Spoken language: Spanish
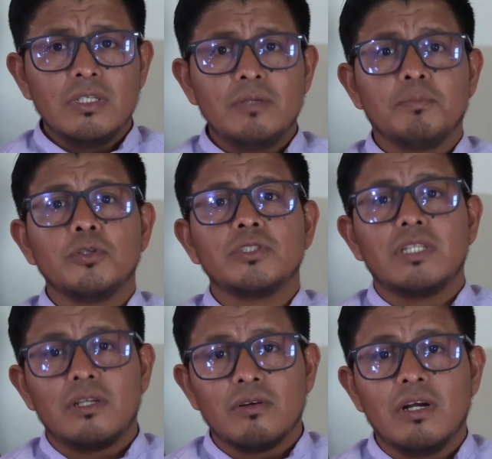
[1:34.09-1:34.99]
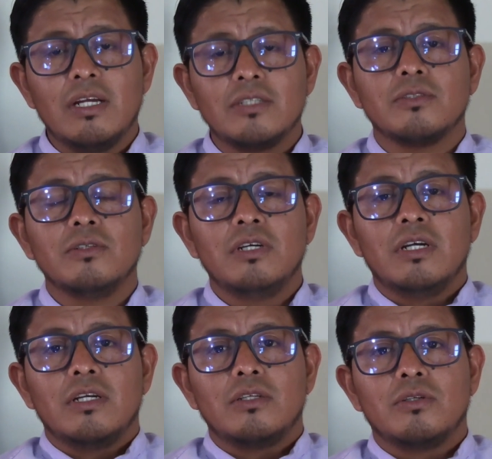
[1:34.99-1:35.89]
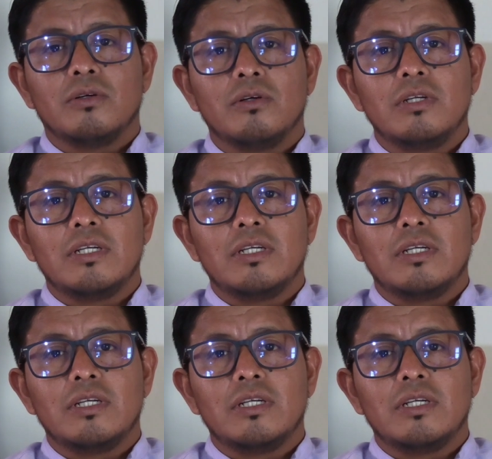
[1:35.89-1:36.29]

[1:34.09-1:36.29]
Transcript: y posterior a eso yo